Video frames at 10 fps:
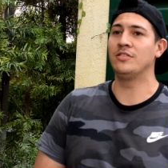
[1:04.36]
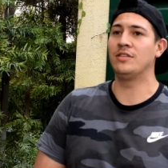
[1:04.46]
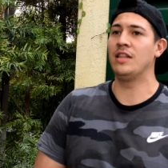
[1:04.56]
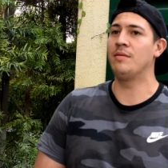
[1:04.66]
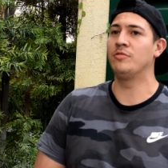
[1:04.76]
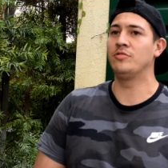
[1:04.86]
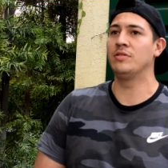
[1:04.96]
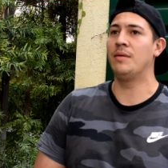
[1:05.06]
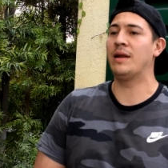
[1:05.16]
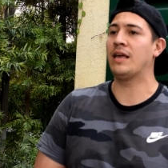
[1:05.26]
teníamos
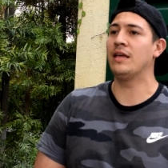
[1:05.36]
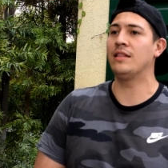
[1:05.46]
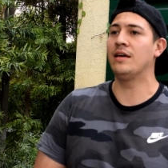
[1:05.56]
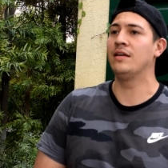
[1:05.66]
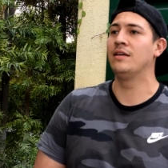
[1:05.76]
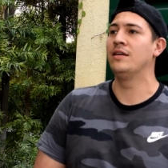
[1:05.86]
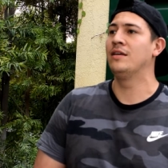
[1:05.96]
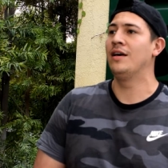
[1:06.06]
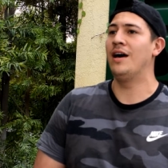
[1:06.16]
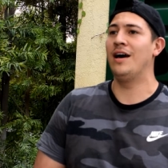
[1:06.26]
una marqueta.
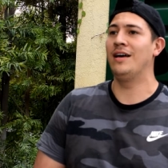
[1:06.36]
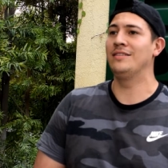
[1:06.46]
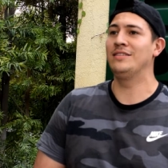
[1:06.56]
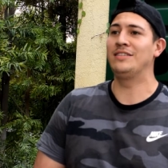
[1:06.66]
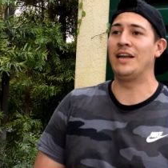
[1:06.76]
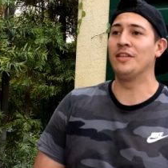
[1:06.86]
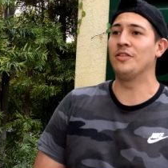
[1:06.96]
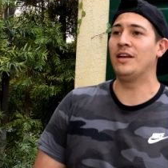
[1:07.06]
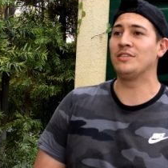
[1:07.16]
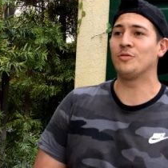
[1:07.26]
Ah, saliendo
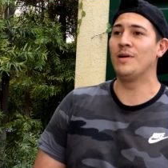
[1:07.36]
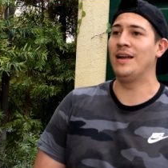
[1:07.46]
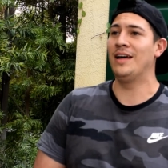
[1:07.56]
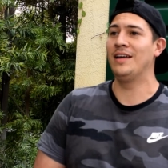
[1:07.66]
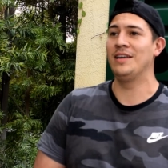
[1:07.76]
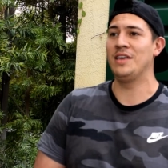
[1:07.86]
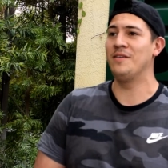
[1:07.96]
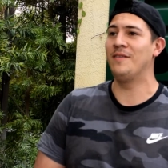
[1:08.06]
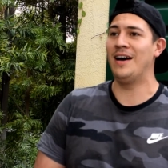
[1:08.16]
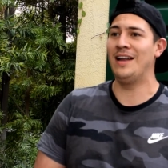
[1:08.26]
de la escuela,
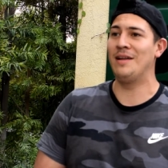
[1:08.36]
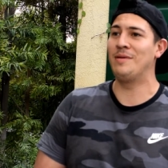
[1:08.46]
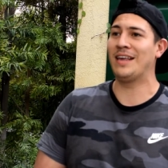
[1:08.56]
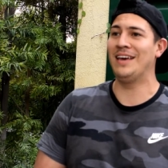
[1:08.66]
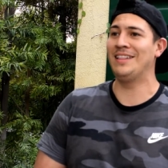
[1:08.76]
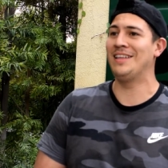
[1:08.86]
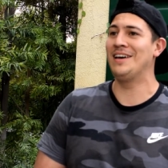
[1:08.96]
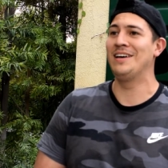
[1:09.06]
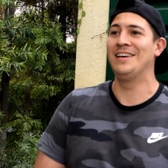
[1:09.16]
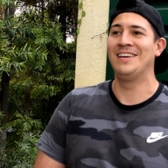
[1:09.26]
iba a la
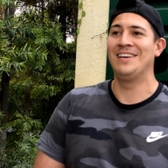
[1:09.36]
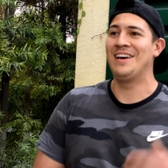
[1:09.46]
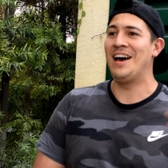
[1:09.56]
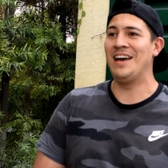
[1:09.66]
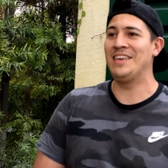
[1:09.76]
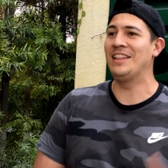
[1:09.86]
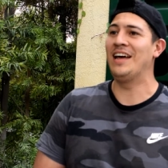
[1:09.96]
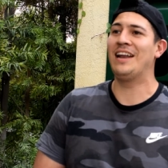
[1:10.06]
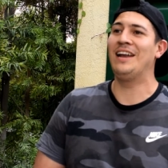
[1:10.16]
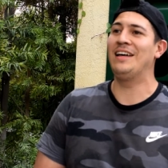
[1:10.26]
marqueta a
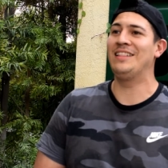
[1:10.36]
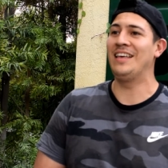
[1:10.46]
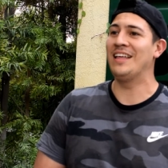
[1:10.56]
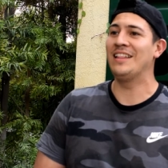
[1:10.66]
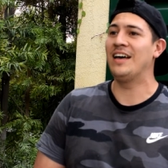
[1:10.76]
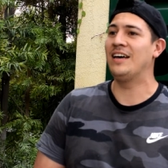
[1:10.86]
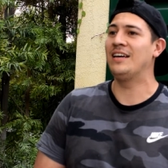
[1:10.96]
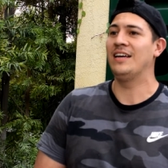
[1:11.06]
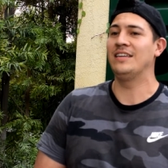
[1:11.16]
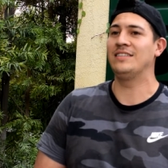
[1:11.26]
llenar la
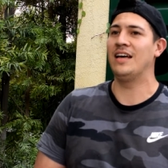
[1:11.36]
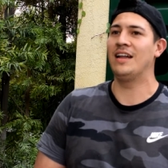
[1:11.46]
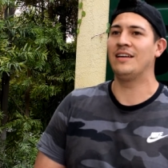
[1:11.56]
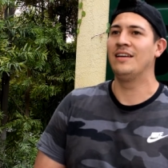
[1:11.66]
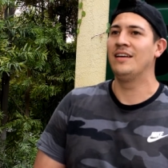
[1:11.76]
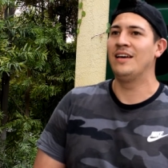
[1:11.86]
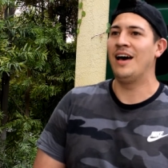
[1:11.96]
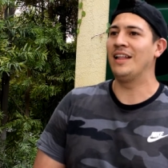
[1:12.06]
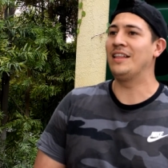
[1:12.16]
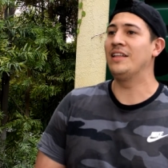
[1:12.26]
tienda, a estar
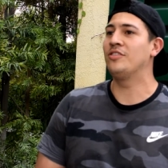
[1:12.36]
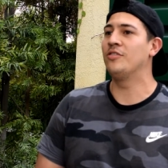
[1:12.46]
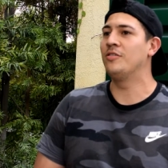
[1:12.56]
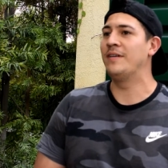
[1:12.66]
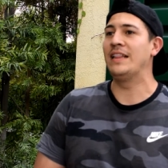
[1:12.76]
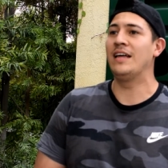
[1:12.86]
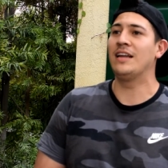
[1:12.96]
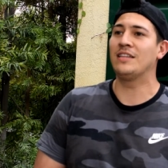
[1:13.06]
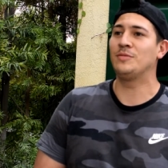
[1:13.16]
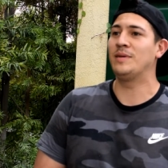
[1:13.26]
atento, vender,
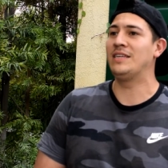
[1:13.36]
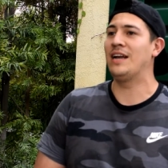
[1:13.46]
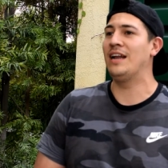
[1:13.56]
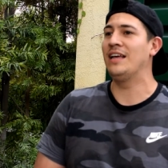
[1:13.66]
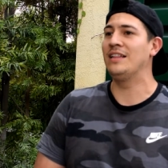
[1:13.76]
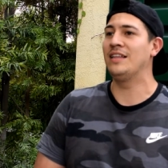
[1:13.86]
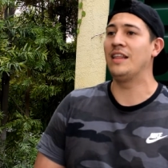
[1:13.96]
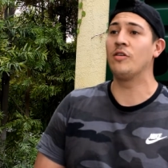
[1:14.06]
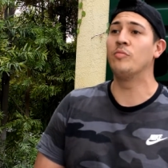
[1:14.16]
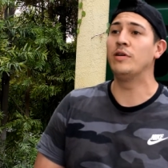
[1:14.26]
despachar a la gente,
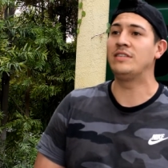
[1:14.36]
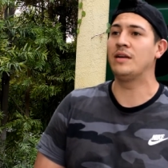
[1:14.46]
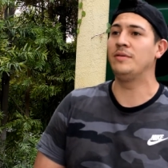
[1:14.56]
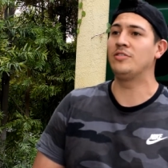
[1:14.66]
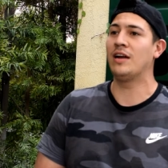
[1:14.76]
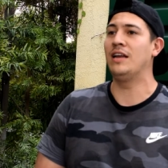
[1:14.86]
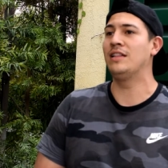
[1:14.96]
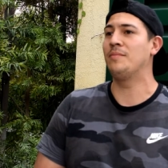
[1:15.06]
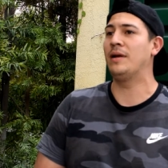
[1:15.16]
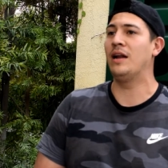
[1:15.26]
dar un buen servicio al
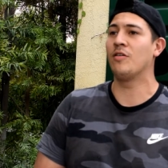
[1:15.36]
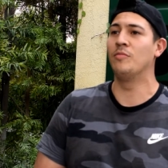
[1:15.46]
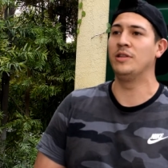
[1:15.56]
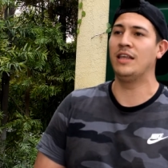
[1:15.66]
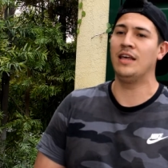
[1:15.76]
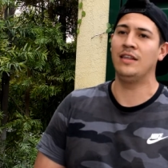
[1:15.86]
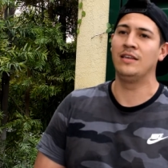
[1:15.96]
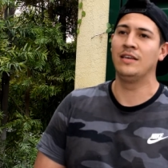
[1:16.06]
cliente para la comunidad.